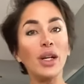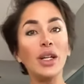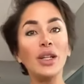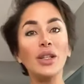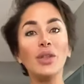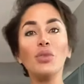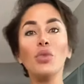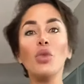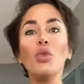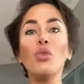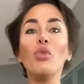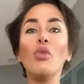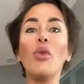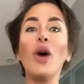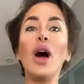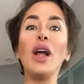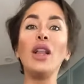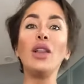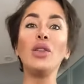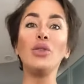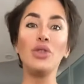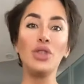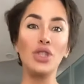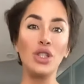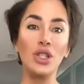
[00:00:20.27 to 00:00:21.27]
поэтому
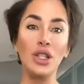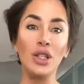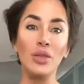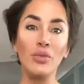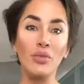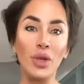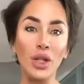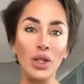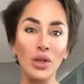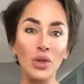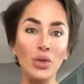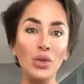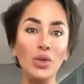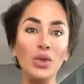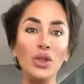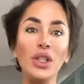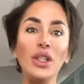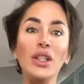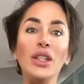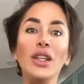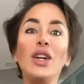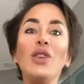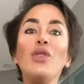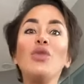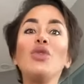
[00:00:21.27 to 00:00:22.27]
молочные
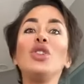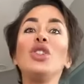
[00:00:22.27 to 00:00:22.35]
продукты я